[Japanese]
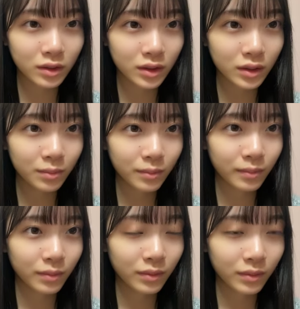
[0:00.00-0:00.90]
て
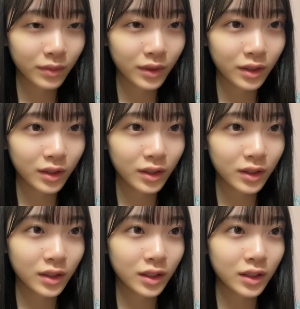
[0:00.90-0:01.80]

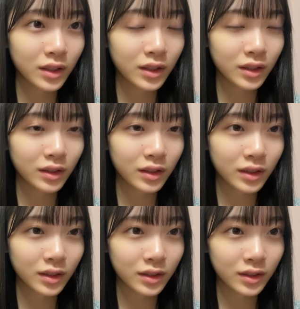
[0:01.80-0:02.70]
ああなんか